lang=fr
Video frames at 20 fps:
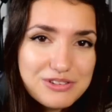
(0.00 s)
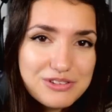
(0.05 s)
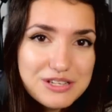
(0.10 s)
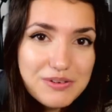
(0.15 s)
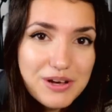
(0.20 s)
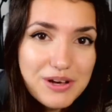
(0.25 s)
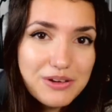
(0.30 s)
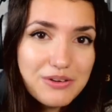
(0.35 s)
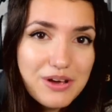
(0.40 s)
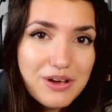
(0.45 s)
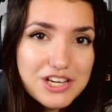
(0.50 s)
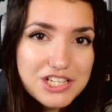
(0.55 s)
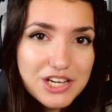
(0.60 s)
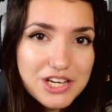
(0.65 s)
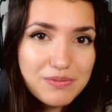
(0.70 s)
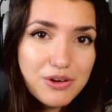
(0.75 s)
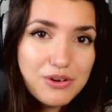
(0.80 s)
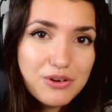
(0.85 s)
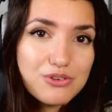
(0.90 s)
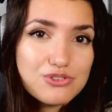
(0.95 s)
faut savoir qu'à
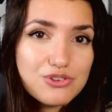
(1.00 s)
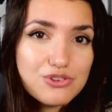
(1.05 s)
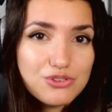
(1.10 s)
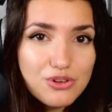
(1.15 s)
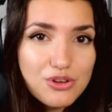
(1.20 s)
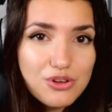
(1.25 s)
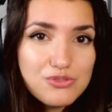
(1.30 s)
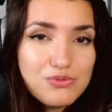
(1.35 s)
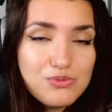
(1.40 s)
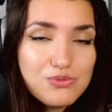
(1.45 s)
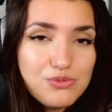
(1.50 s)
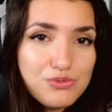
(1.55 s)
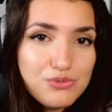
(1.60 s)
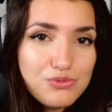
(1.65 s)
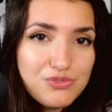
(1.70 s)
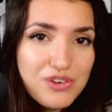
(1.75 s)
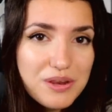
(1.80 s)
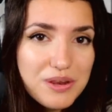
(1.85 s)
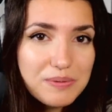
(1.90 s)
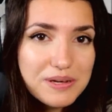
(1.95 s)
chaque fois que je donne ou
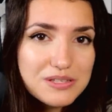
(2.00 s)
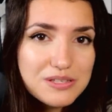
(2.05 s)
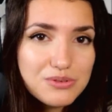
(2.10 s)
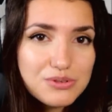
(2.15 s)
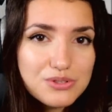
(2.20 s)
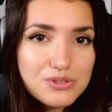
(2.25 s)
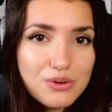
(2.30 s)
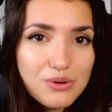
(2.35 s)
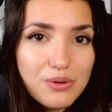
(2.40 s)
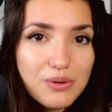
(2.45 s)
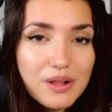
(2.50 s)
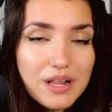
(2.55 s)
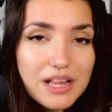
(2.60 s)
fais une prise de sang,